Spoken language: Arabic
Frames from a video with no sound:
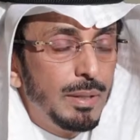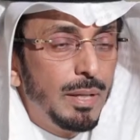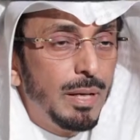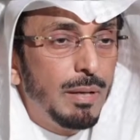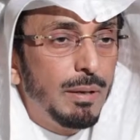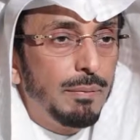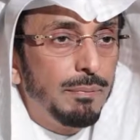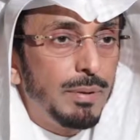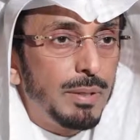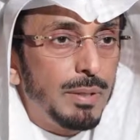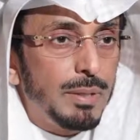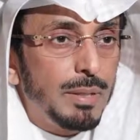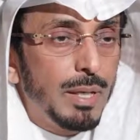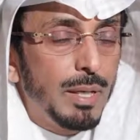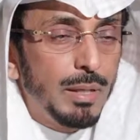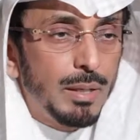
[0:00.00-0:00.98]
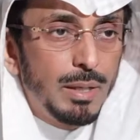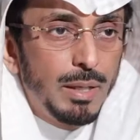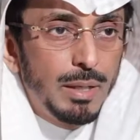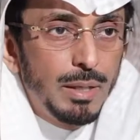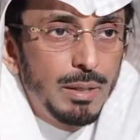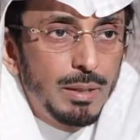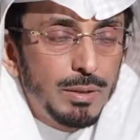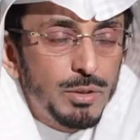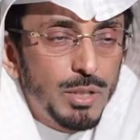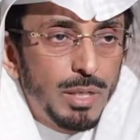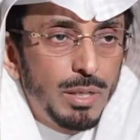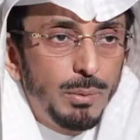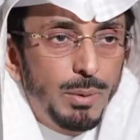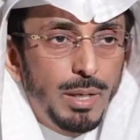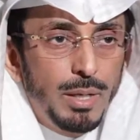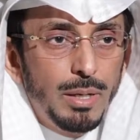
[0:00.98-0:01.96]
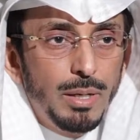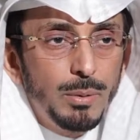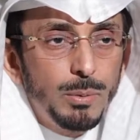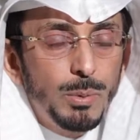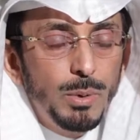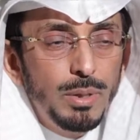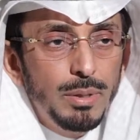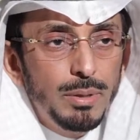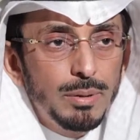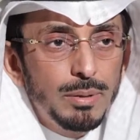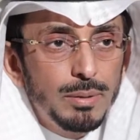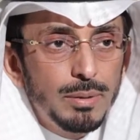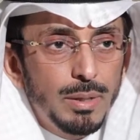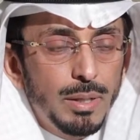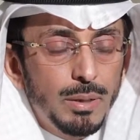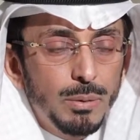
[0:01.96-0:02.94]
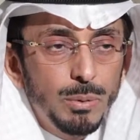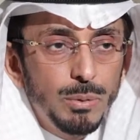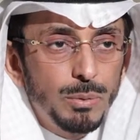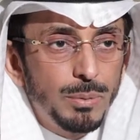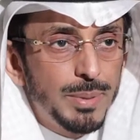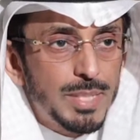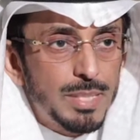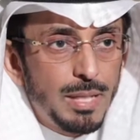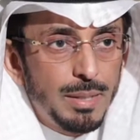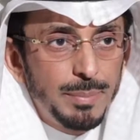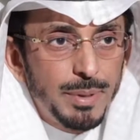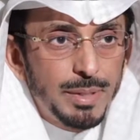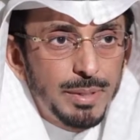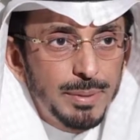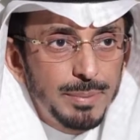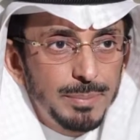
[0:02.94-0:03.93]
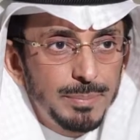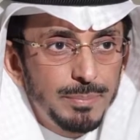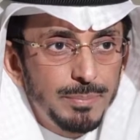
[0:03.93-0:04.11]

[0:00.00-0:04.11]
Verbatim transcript: يغفر الخالق جل وعلا كل الذنوب السابقه